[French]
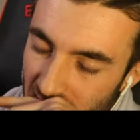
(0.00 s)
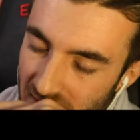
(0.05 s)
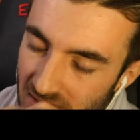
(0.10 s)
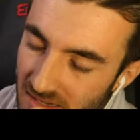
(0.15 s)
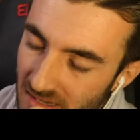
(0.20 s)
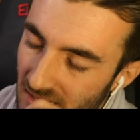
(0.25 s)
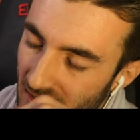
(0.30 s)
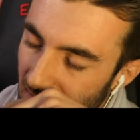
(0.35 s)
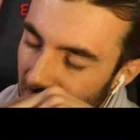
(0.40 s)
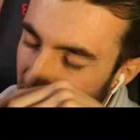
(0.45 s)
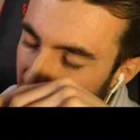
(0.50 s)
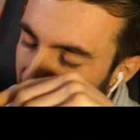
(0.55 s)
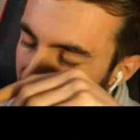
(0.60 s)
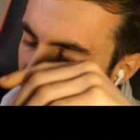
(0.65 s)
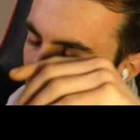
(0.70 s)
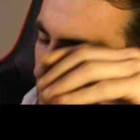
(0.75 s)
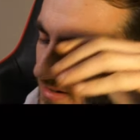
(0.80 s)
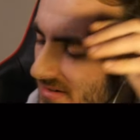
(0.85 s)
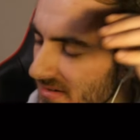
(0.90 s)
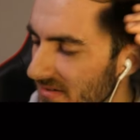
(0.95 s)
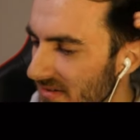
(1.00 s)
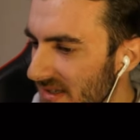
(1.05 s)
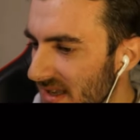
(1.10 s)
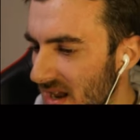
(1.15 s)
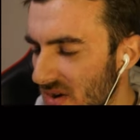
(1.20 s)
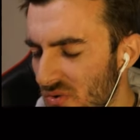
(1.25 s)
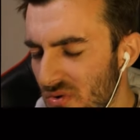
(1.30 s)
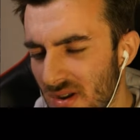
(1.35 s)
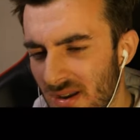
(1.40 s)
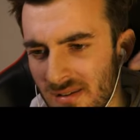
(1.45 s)
Et la fin, il y
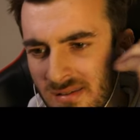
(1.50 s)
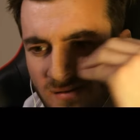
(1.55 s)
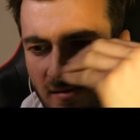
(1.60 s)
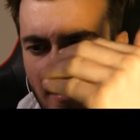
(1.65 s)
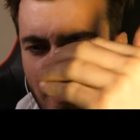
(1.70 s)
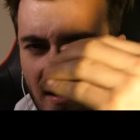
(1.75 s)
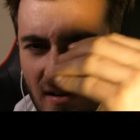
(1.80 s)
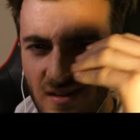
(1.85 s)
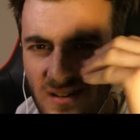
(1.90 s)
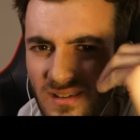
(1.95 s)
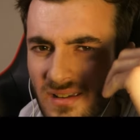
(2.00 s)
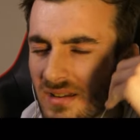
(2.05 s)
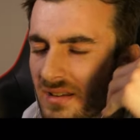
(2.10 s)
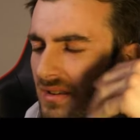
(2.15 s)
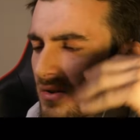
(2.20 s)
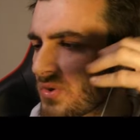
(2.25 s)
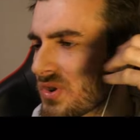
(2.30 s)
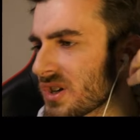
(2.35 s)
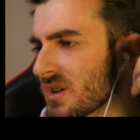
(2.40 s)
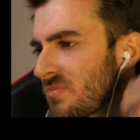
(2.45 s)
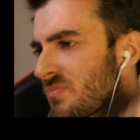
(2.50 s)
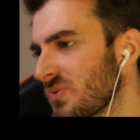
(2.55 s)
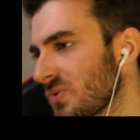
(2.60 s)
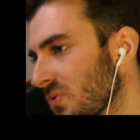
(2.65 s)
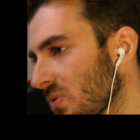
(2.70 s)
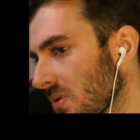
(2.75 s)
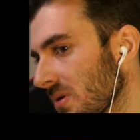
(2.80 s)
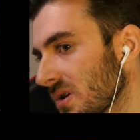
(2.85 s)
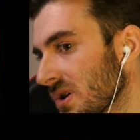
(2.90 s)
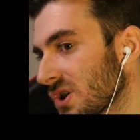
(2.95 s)
a eu un éclair, il y a eu je sais plus
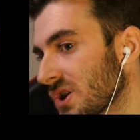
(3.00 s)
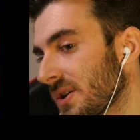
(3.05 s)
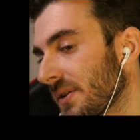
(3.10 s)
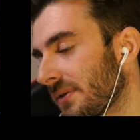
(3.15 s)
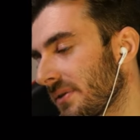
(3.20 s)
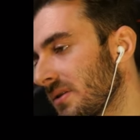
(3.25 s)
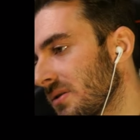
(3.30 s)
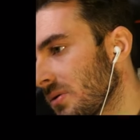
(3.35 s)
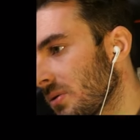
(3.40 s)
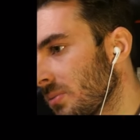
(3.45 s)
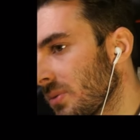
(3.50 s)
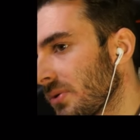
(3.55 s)
quoi, et j'ai fini en